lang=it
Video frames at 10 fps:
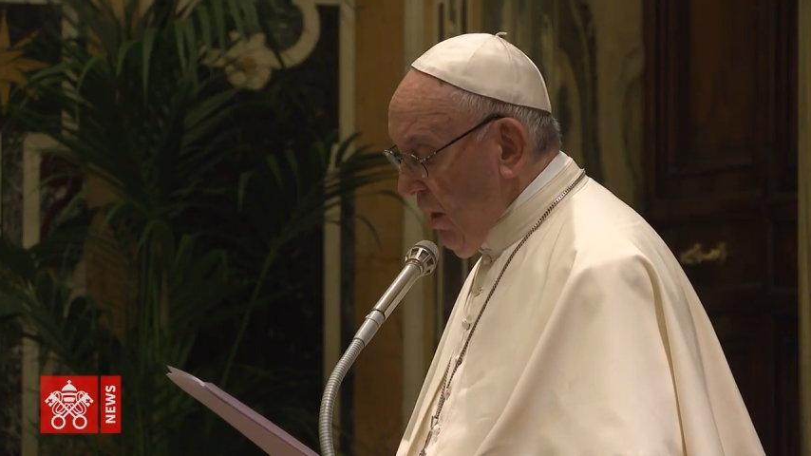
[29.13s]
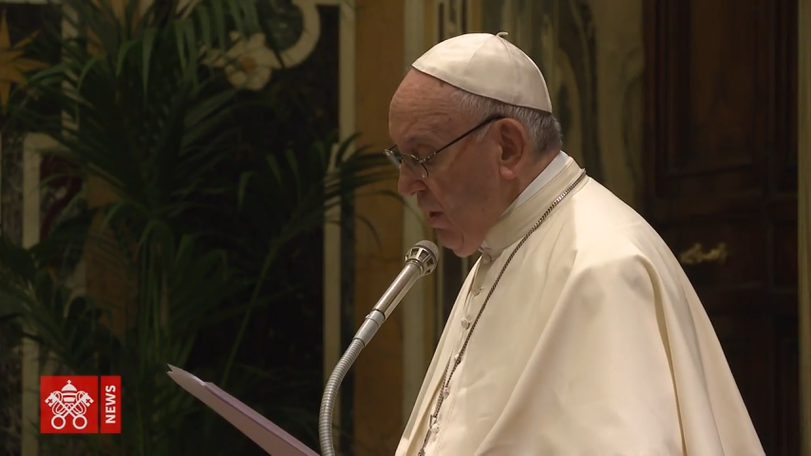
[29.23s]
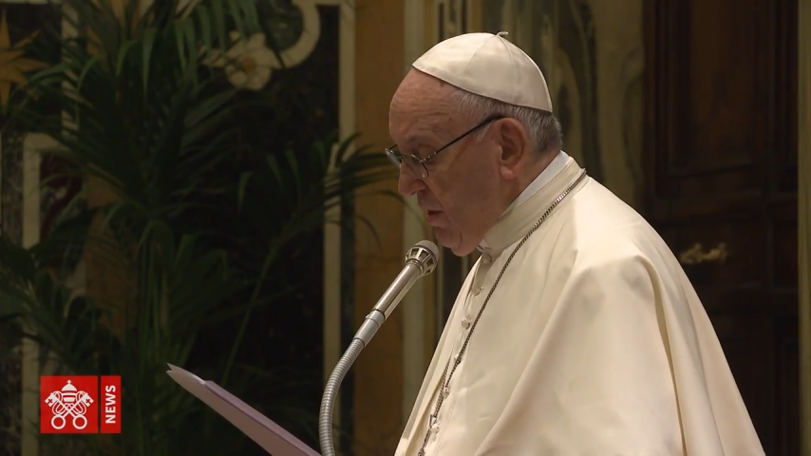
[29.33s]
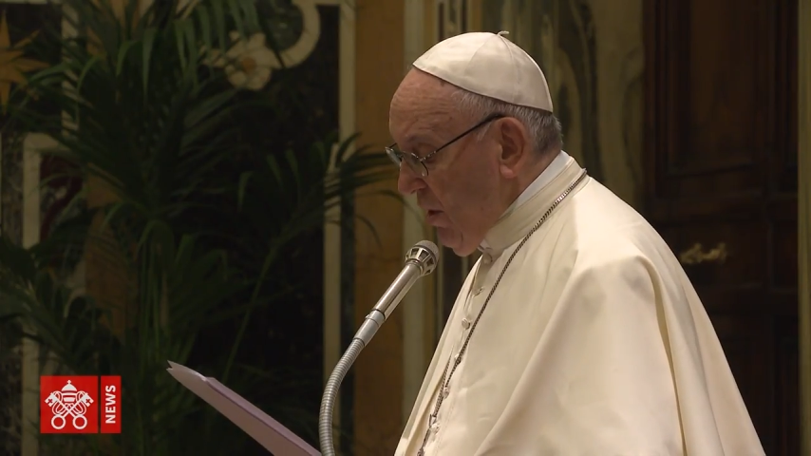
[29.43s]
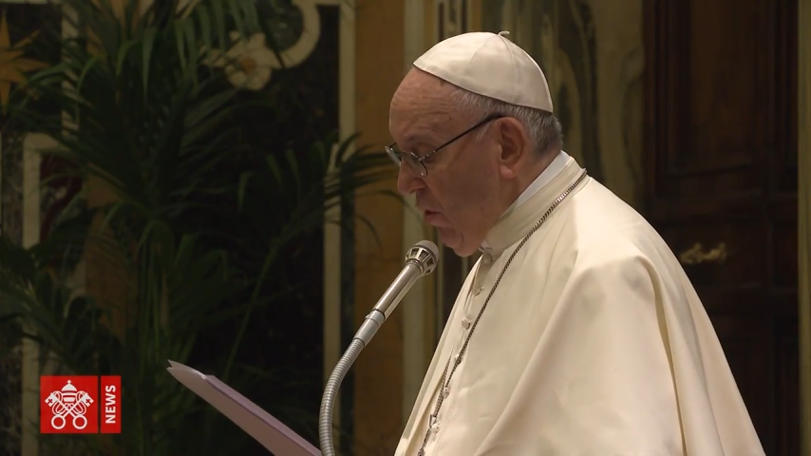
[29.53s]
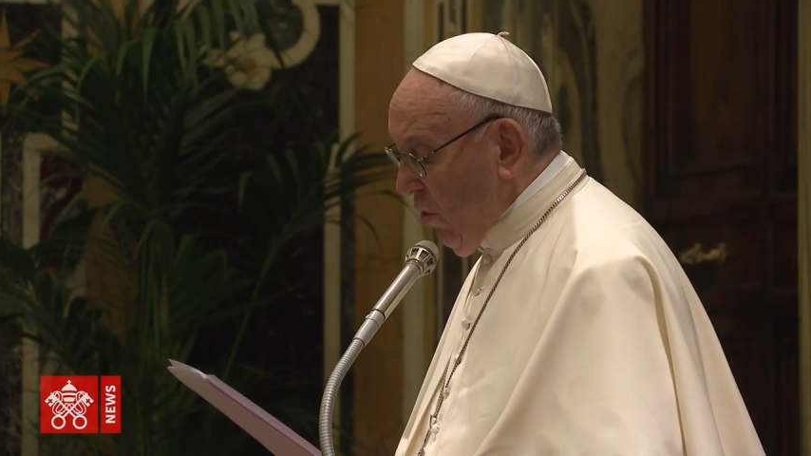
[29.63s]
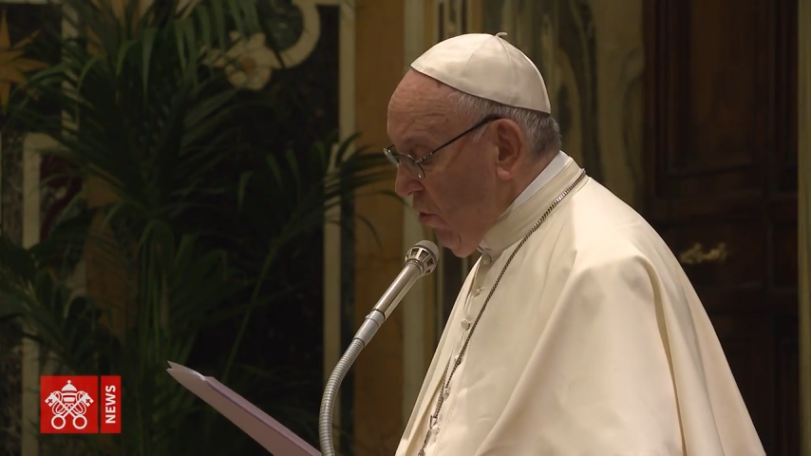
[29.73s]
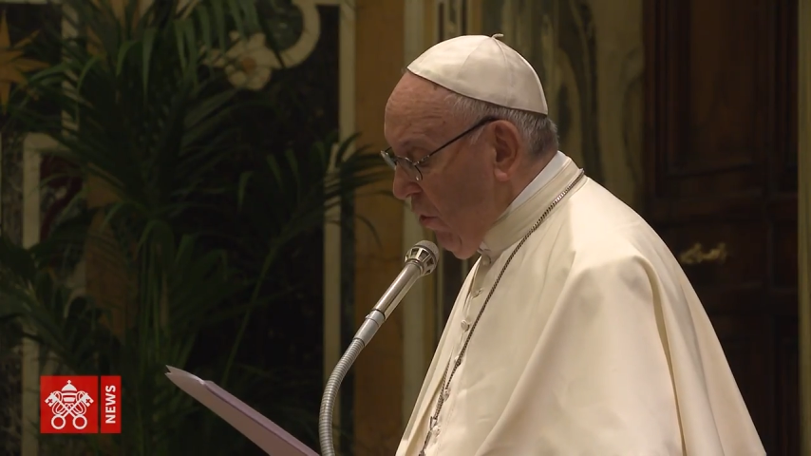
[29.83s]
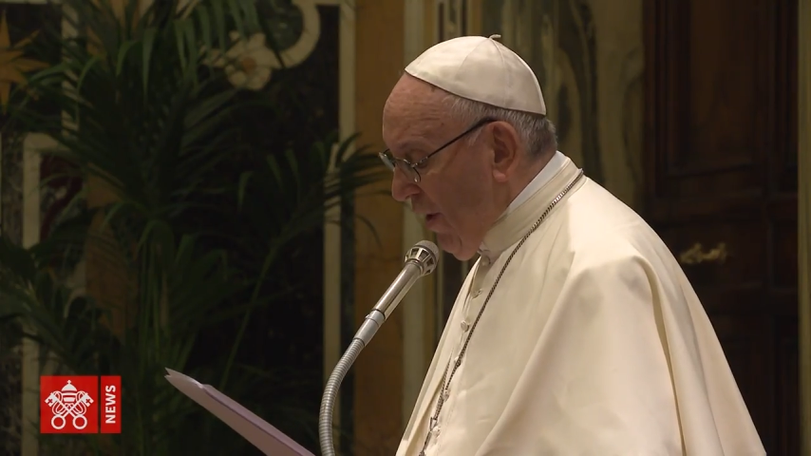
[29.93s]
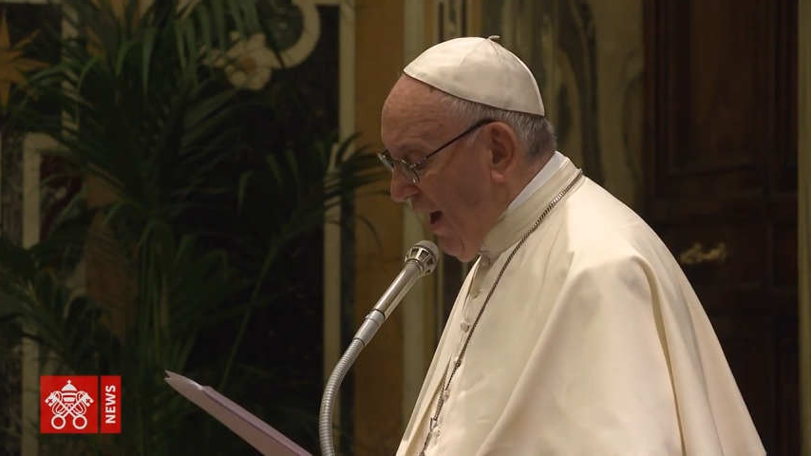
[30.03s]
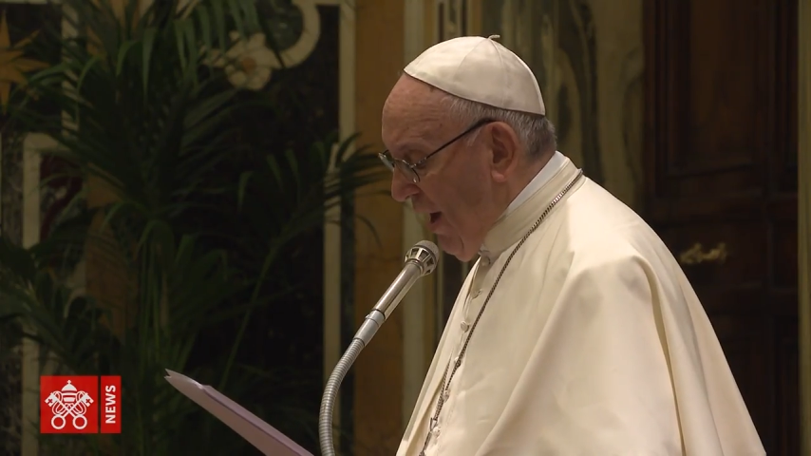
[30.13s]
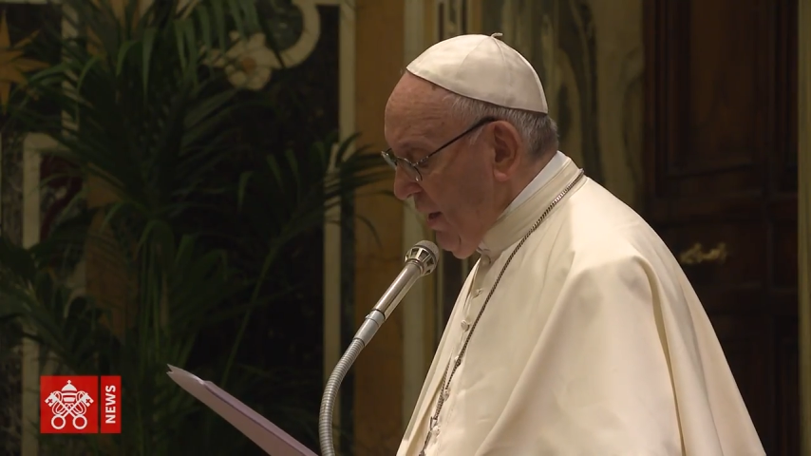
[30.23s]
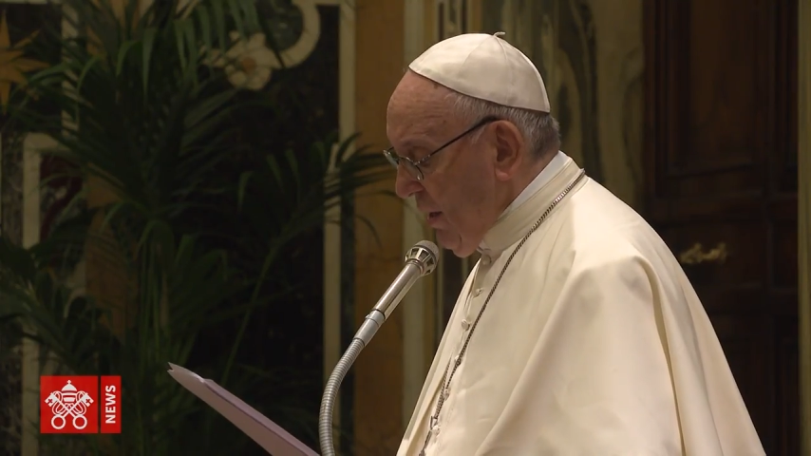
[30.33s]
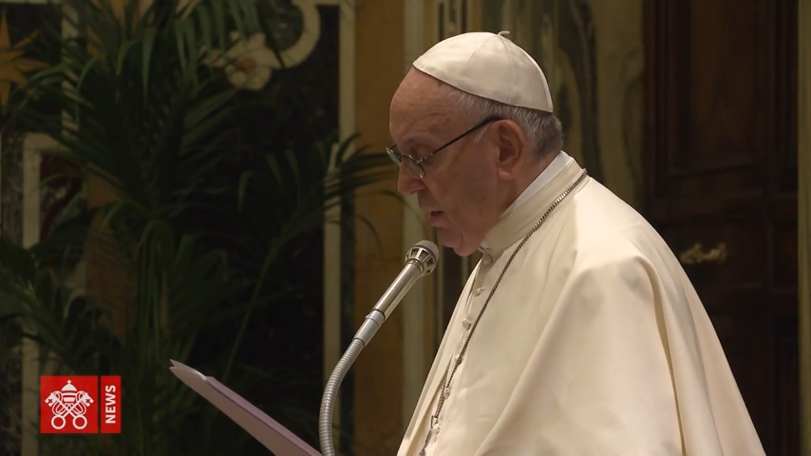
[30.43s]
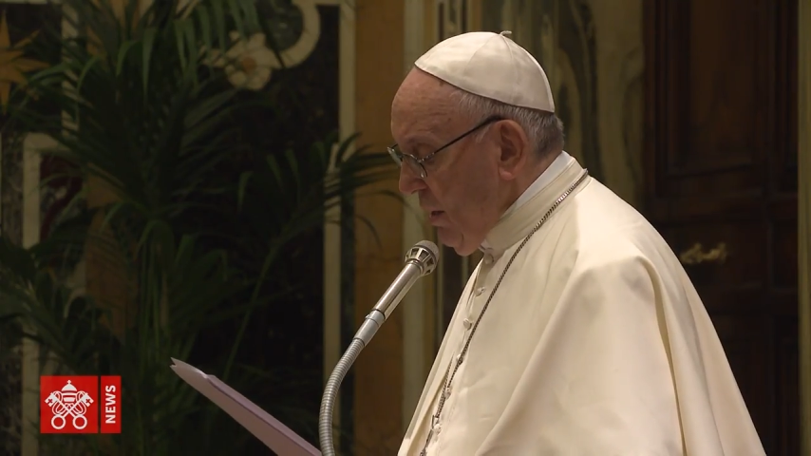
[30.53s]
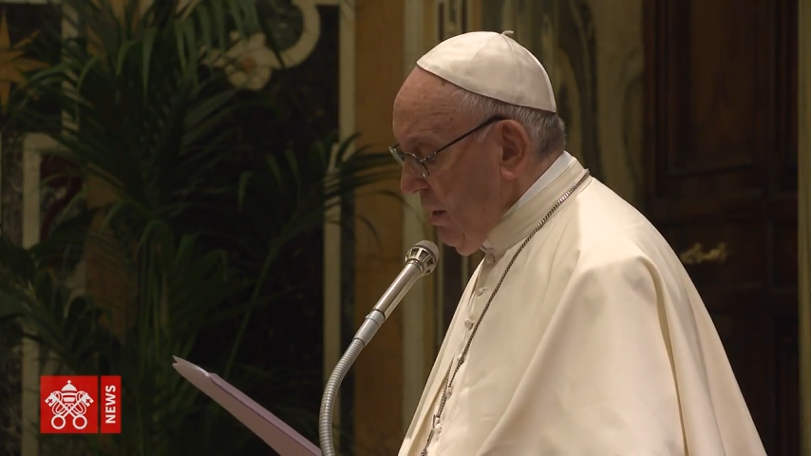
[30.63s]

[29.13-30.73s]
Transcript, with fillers: di onorare